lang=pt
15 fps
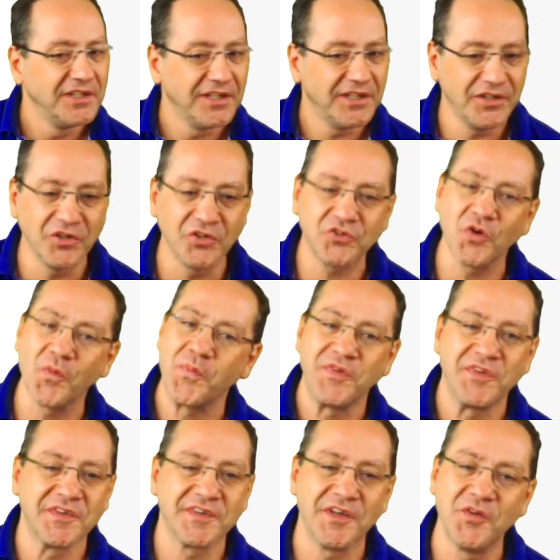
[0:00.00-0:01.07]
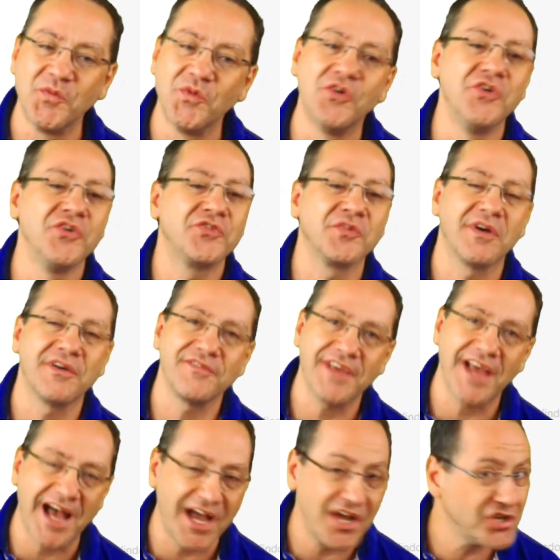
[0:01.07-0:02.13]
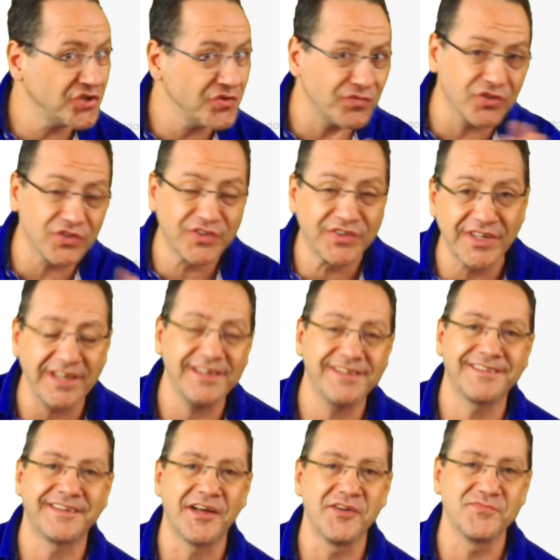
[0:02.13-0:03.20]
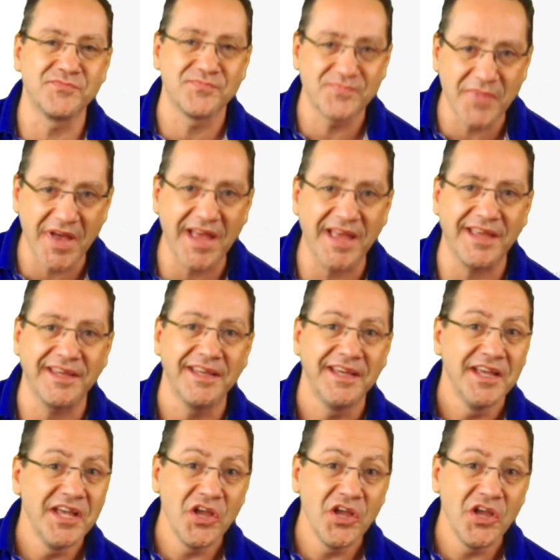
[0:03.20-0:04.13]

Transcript: Eu estou precisando muito de uma viagem vocês também.